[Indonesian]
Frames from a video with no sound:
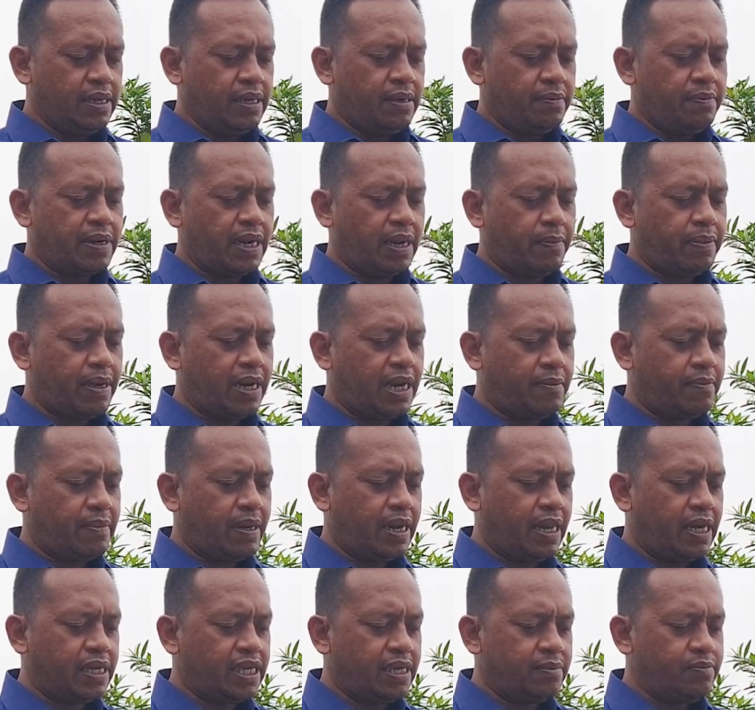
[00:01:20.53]
Berapa
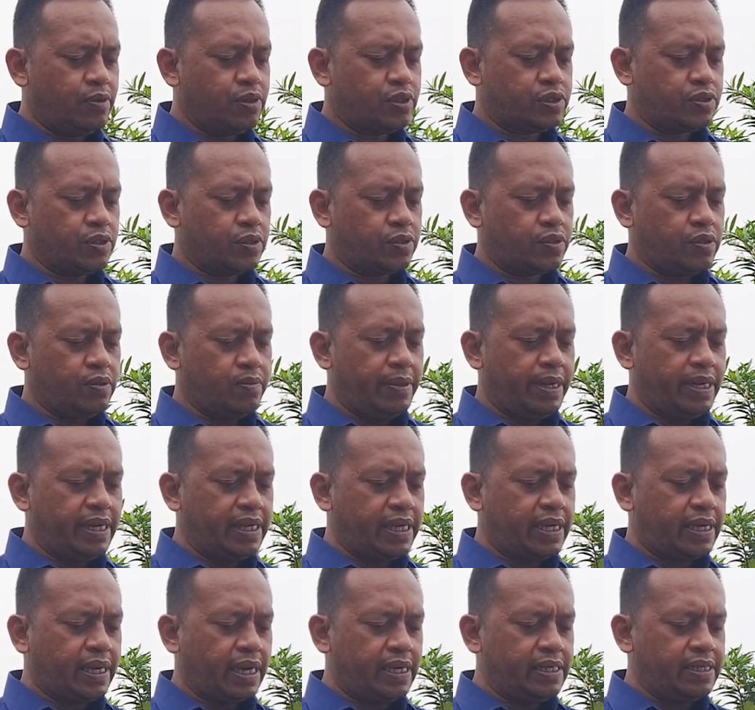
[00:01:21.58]
lama lagi musuhku
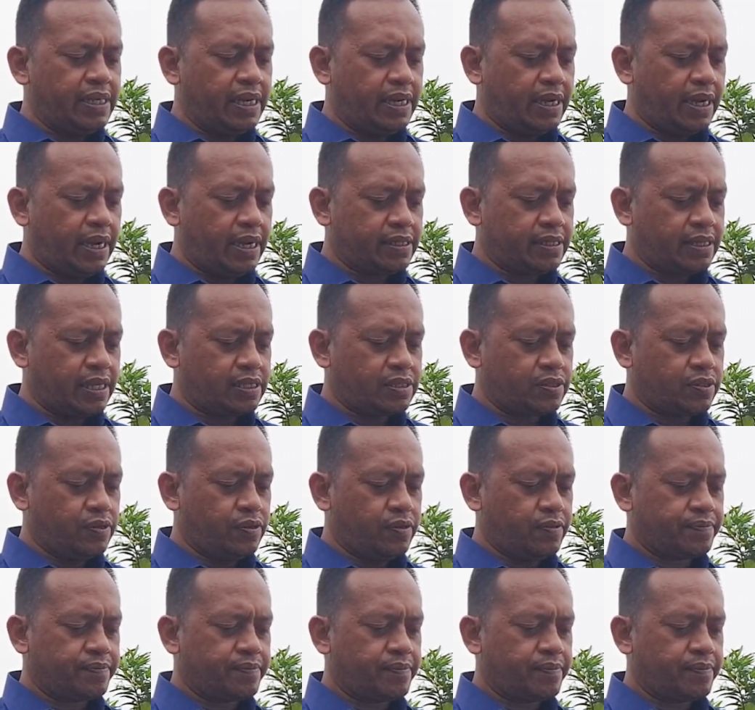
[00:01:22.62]
meninggikan diri atasku?